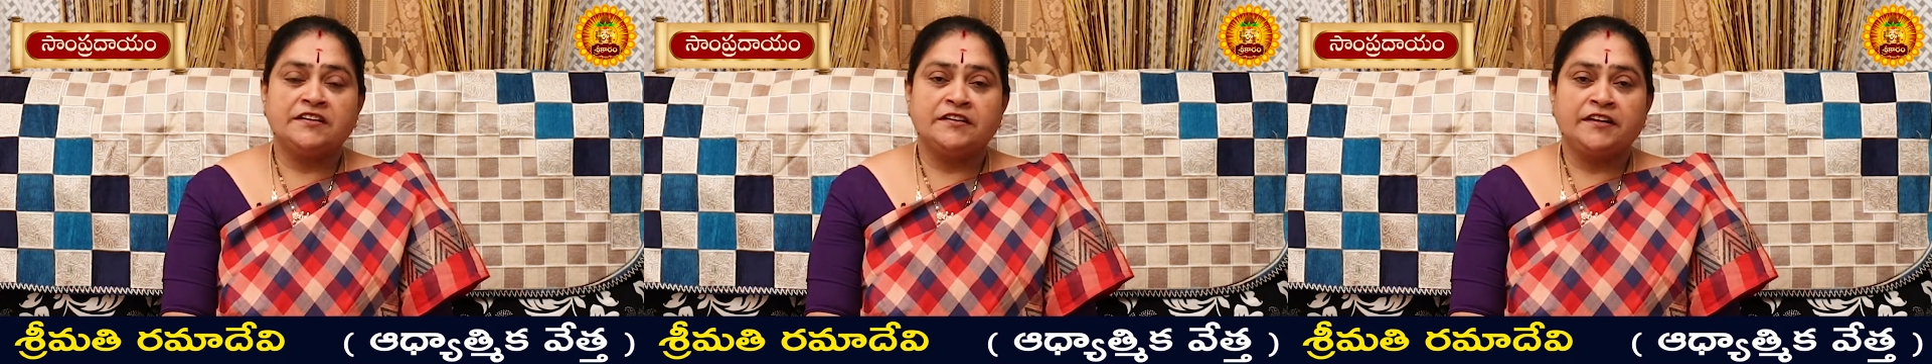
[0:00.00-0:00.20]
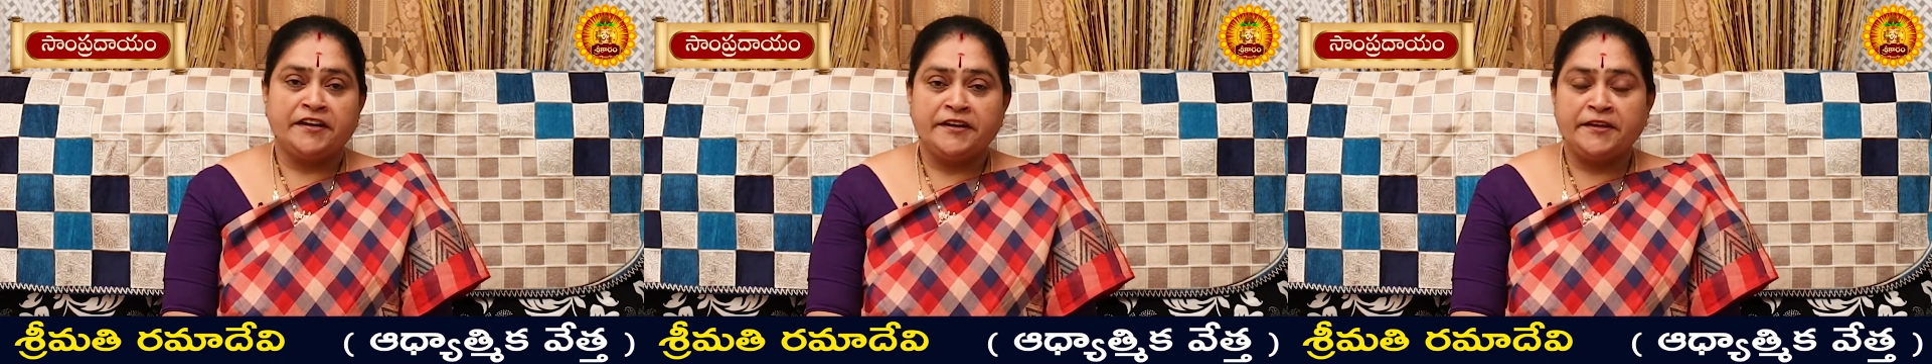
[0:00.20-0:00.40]

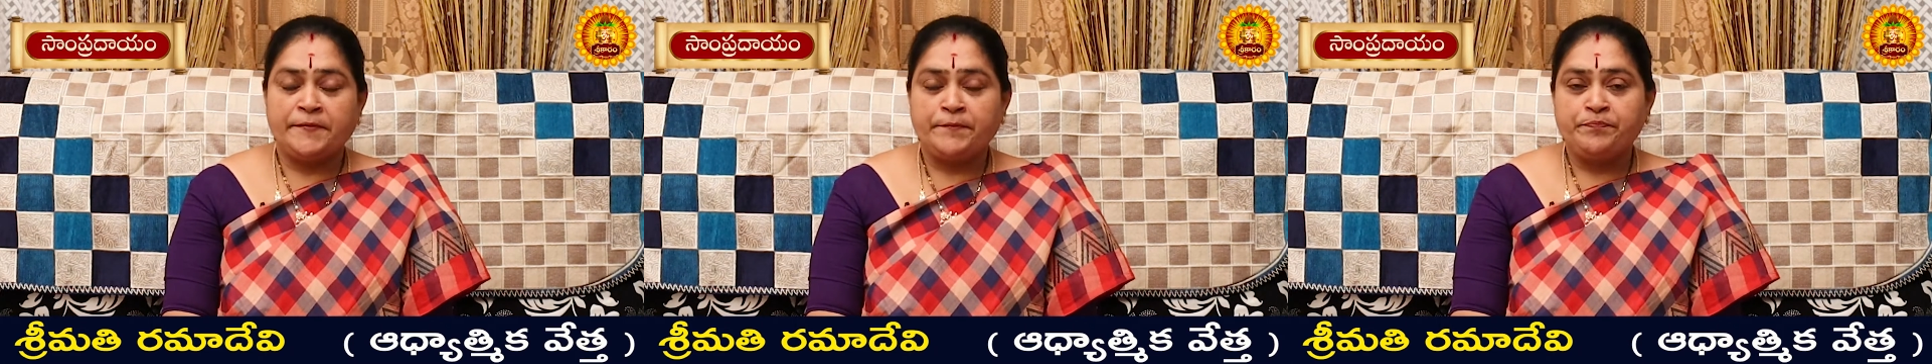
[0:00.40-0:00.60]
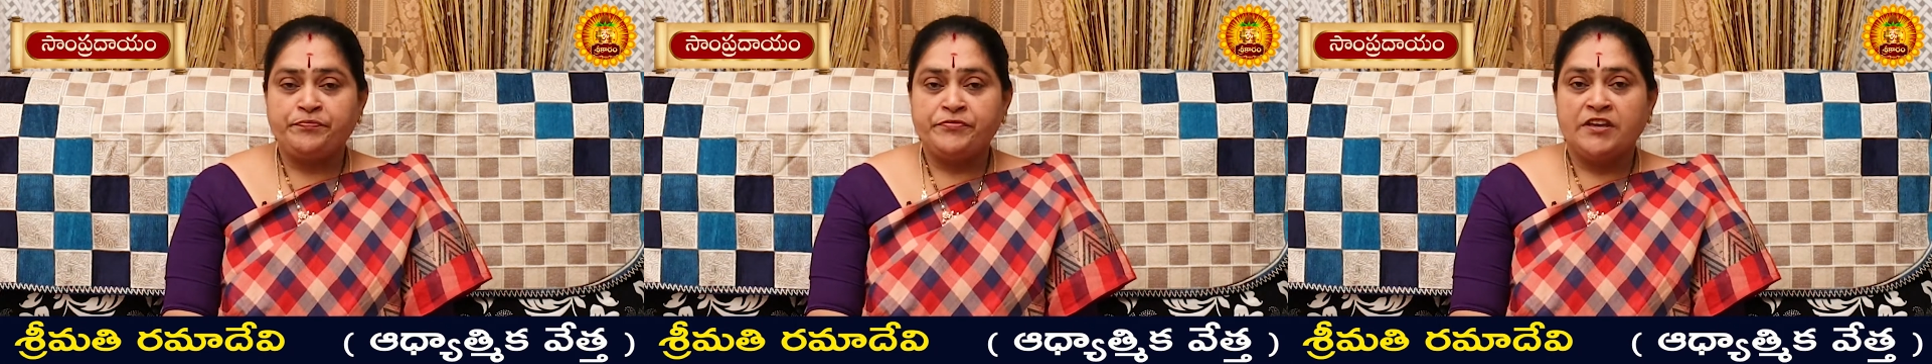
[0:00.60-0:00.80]
అంటే అండి
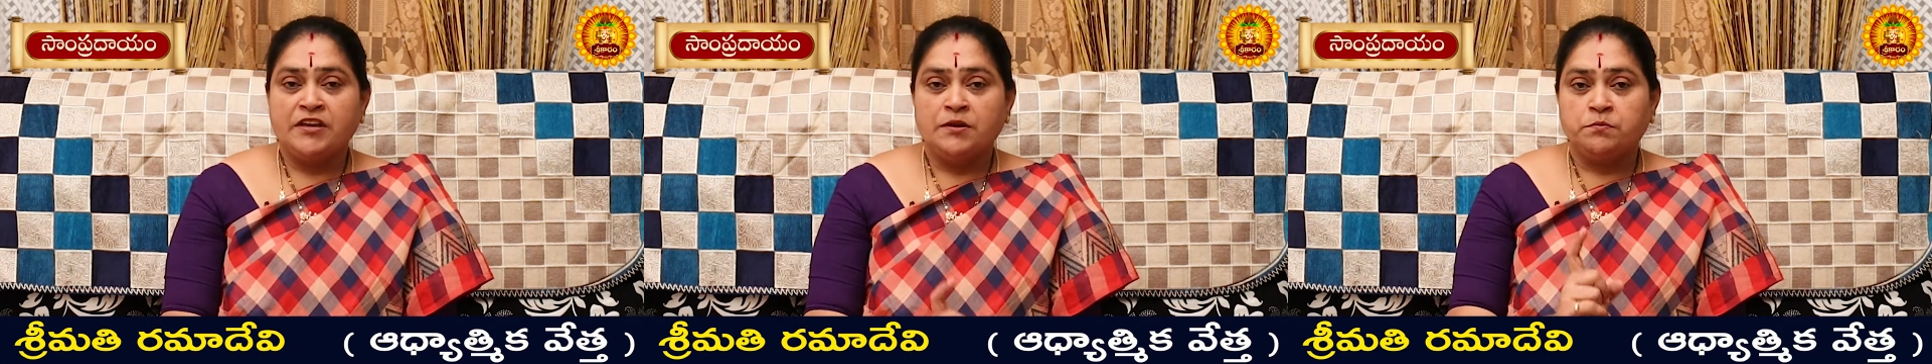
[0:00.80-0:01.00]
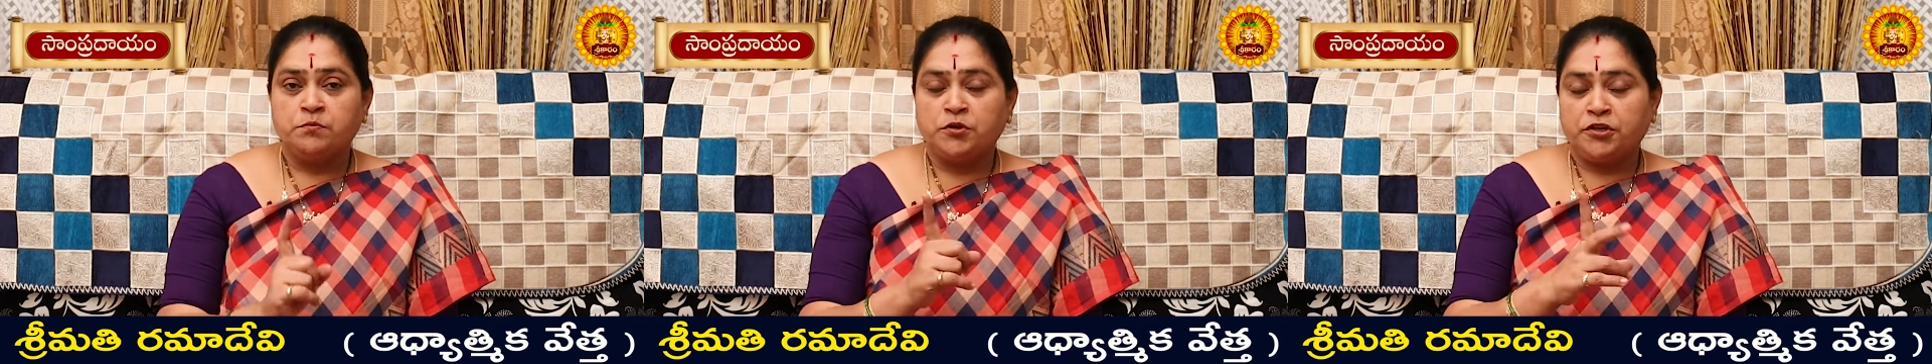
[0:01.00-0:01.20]

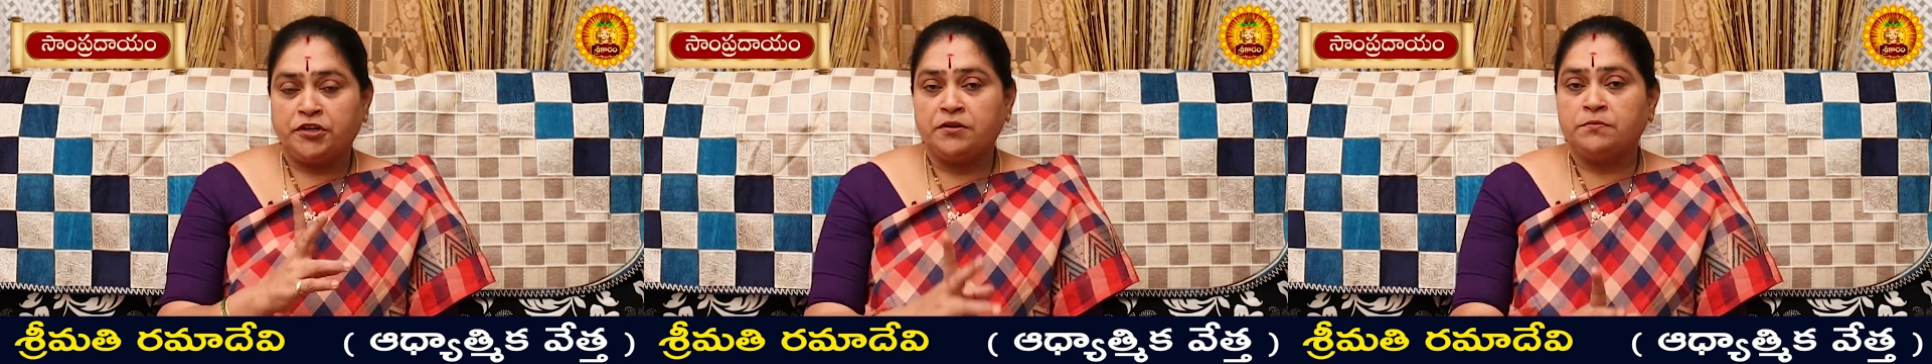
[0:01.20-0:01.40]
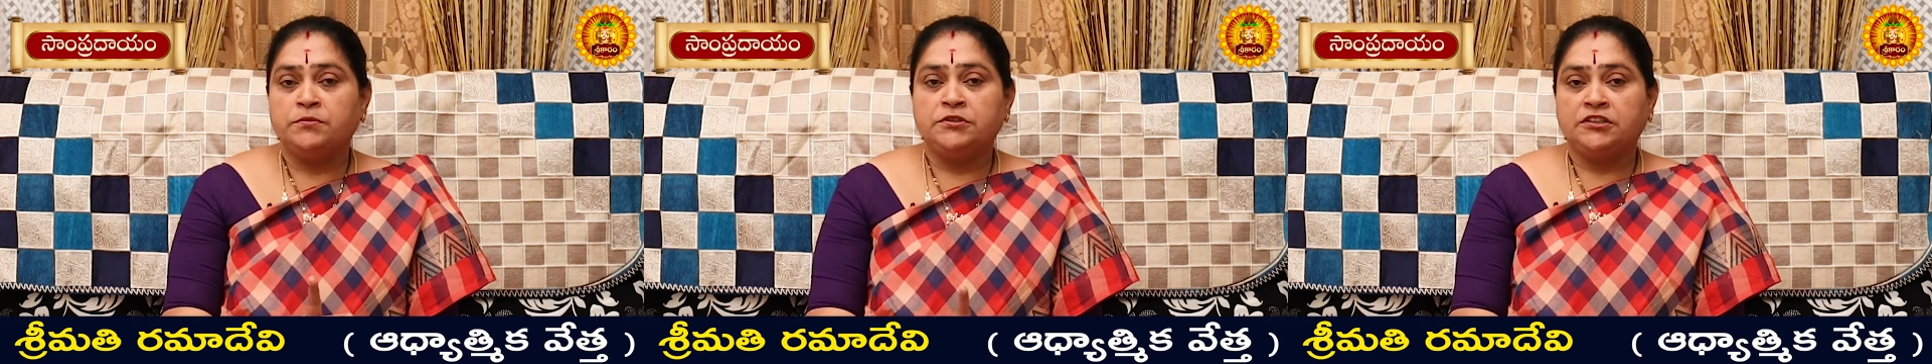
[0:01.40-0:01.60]

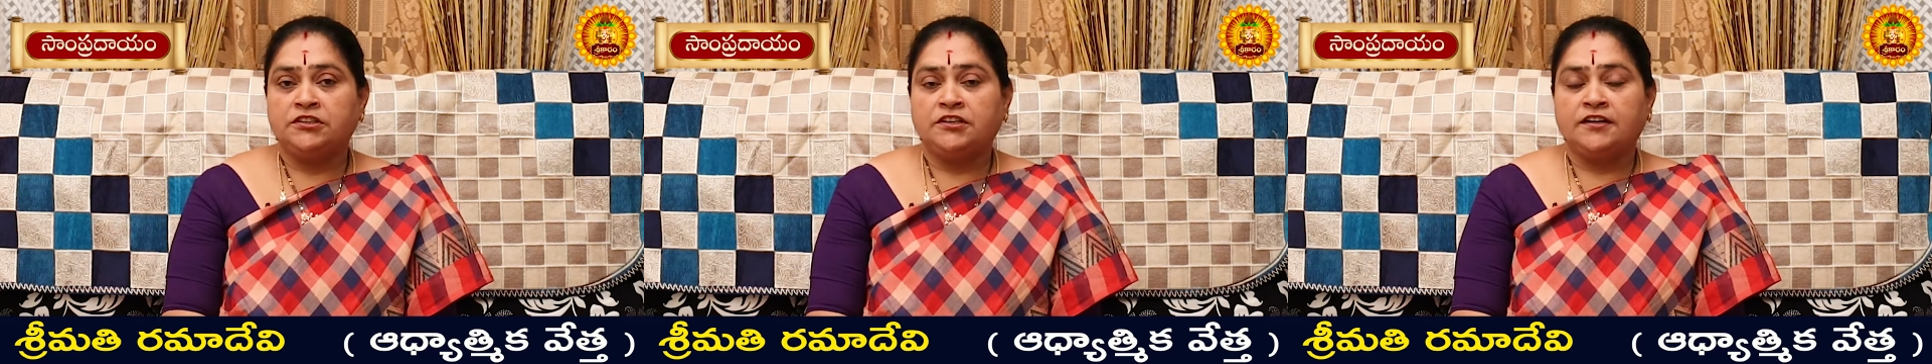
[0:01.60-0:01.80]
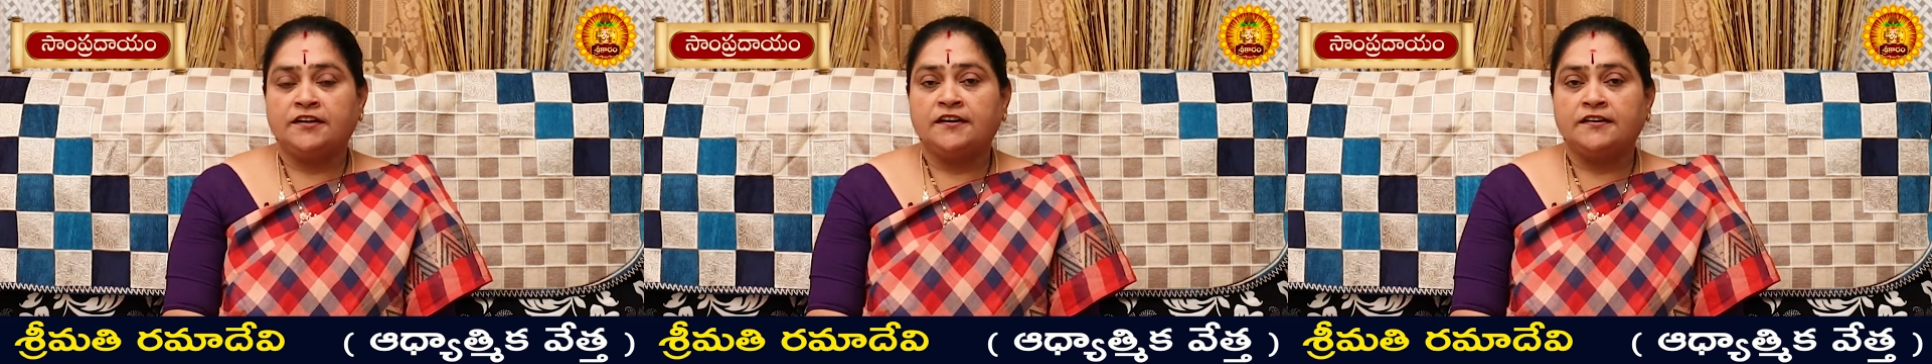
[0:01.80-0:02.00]

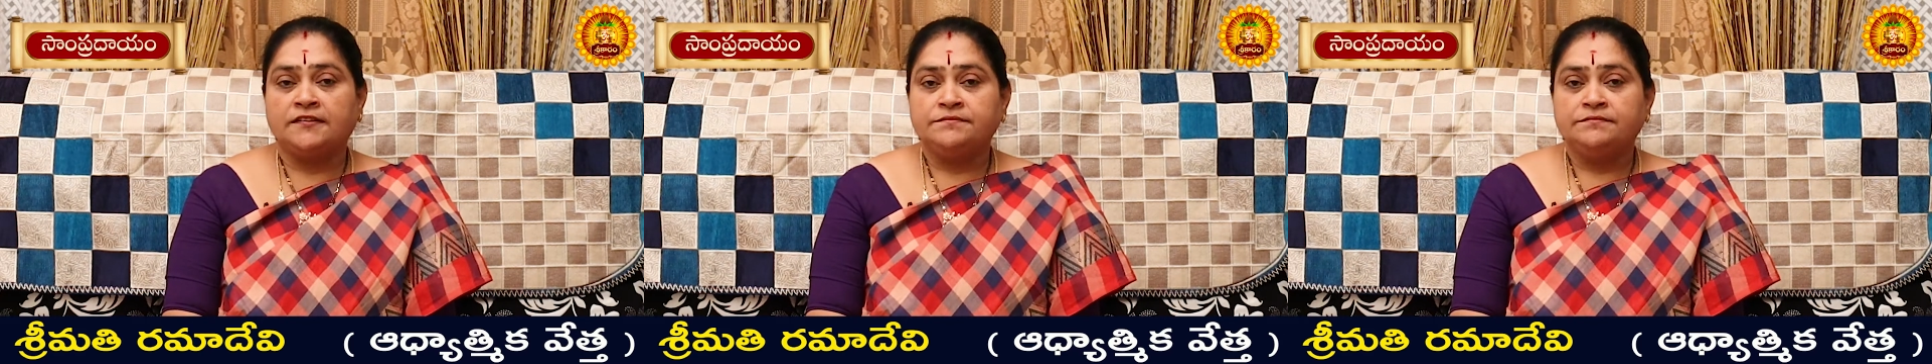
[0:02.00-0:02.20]
మొట్టమొదటగా